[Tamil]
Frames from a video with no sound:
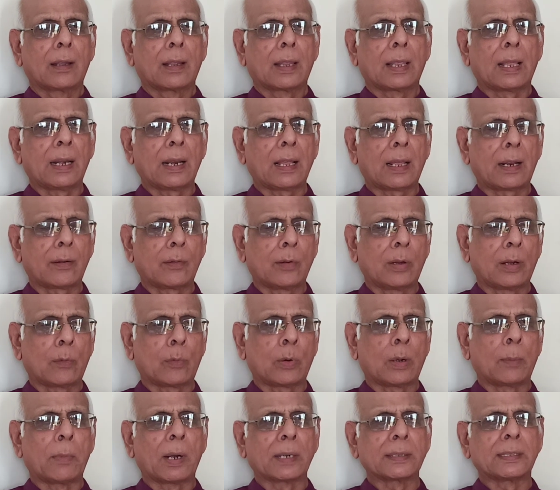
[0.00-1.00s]

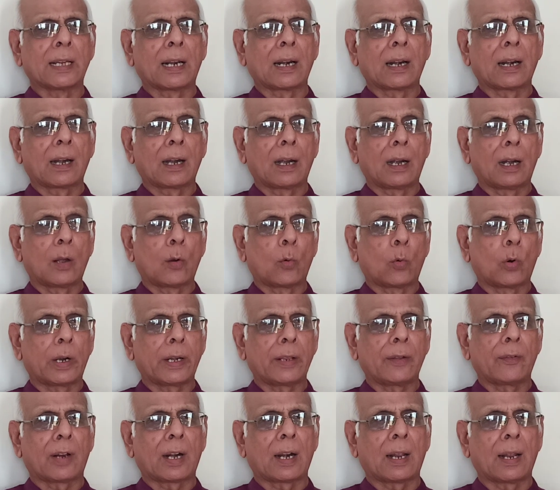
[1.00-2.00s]
எல்லோரும் ஜனங்கள்லாம்
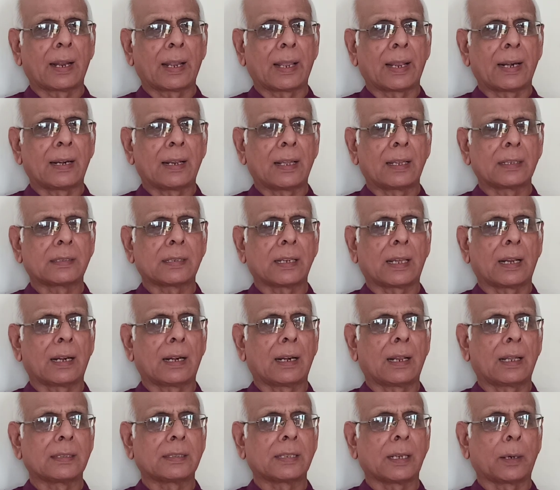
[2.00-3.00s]
ஓடி வராங்க என்னாச்சு
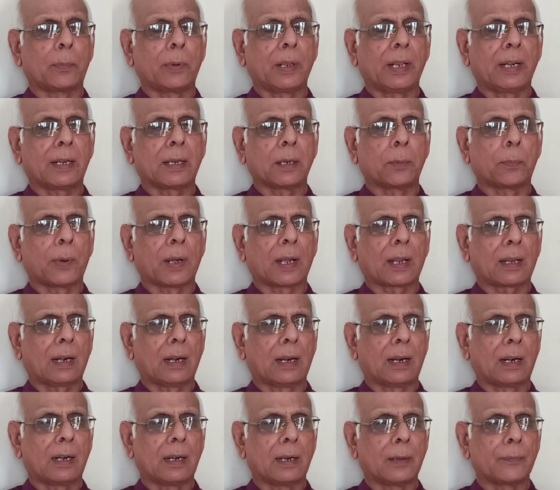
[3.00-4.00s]
என்னாச்சு எப்படி இருக்குது
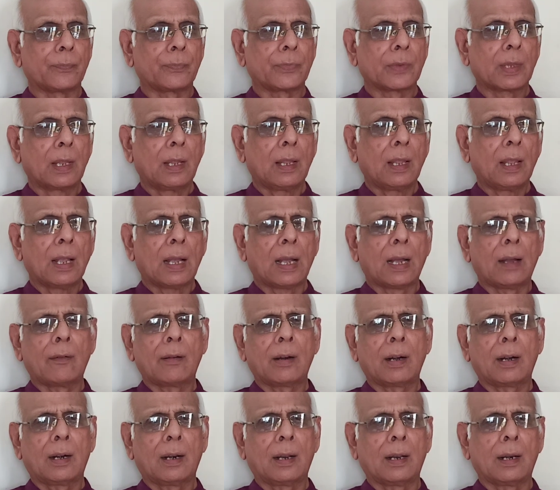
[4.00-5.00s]
பார்க்கலான்னு
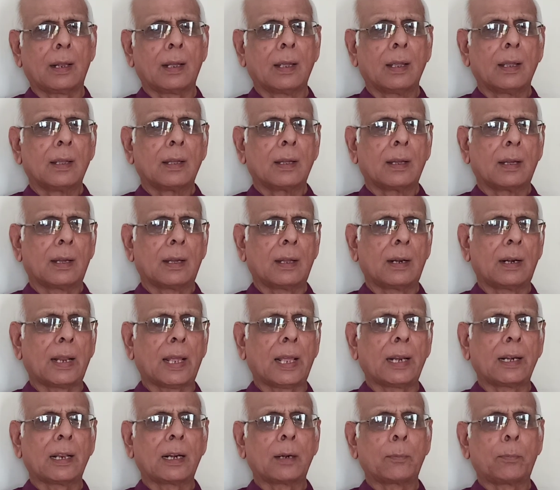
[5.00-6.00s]
அவர்
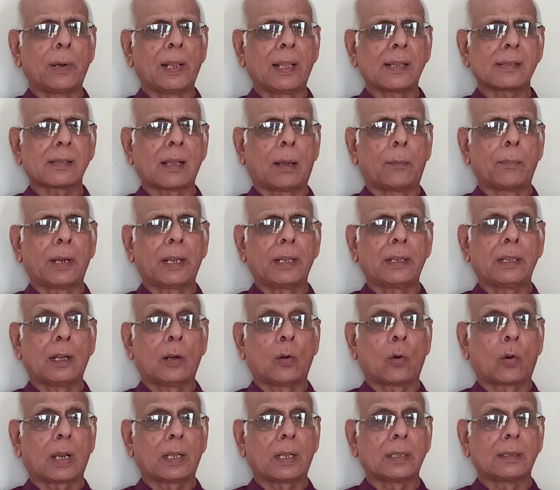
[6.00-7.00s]
லயனல் பிளேஸ்
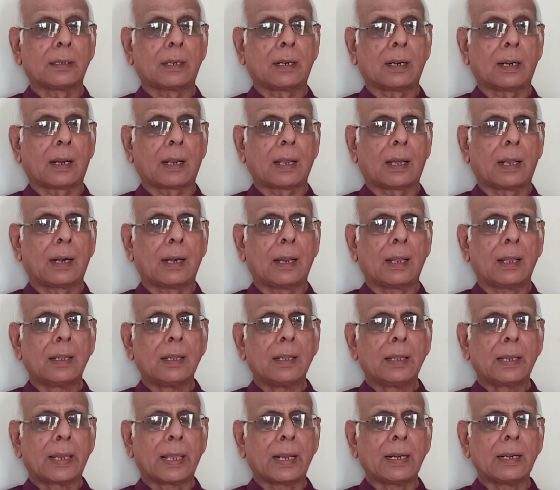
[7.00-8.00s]
அமைதியாக உட்காந்துருக்காரு
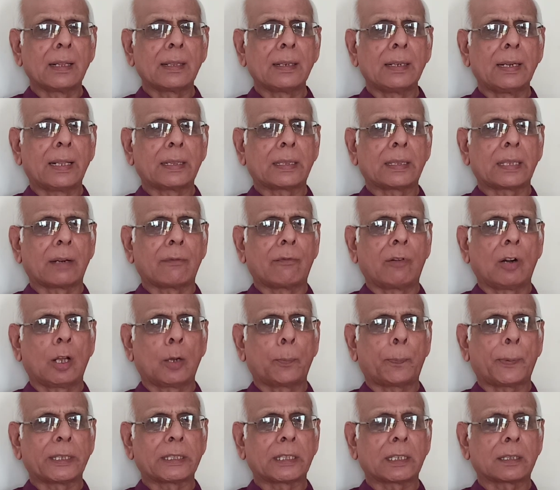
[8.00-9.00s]
என்னது நேற்று இவ்வளோ
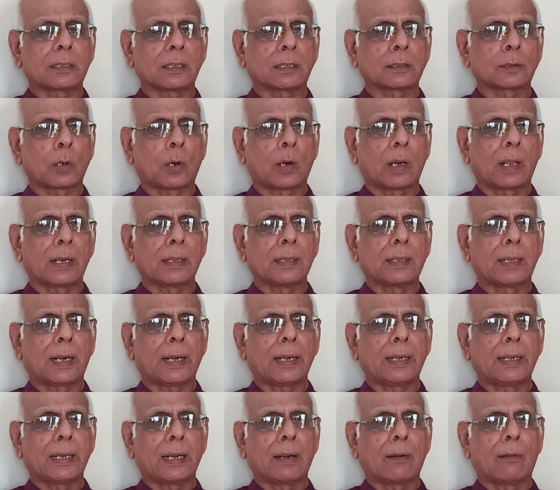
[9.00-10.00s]
பதட்டத்தோடு
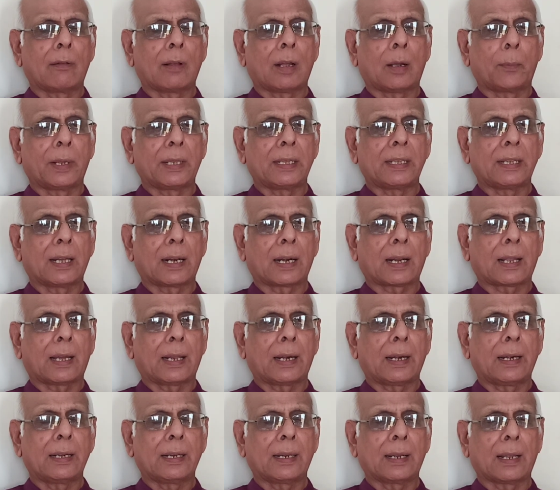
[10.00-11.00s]
இருந்தார் இன்றைக்கி இவ்வளோ அமைதியாக
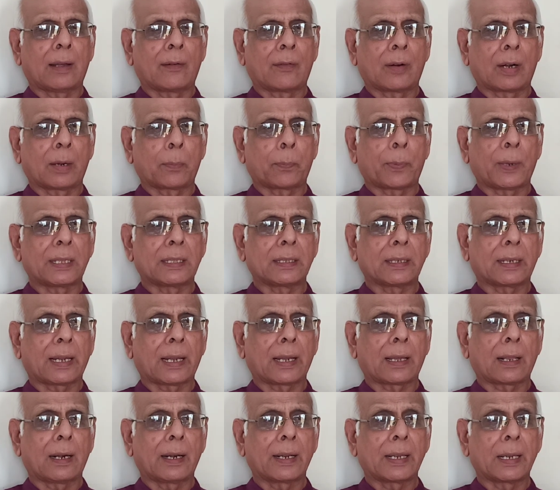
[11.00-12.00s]
இருக்கார் இன்றைக்கி அவரை பார்த்து
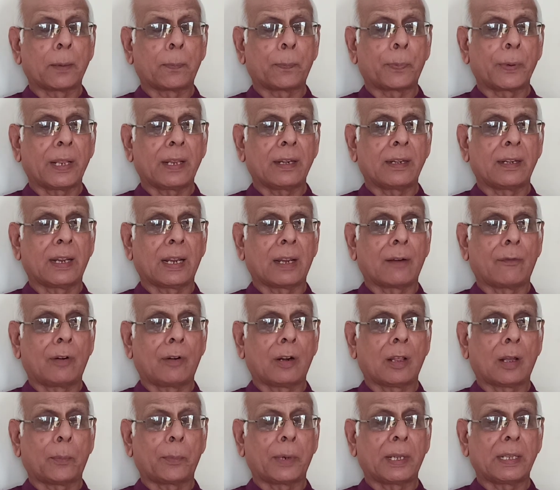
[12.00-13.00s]
கேட்குறாங்க எப்படி நீங்கள்
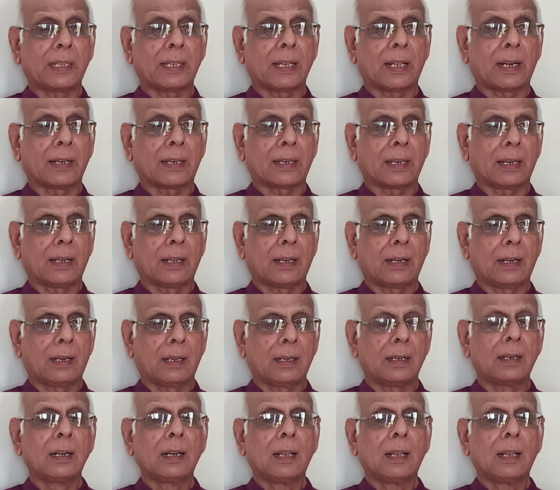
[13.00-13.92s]
இவ்வளோ அமைதியாக இருக்கீங்கன்னு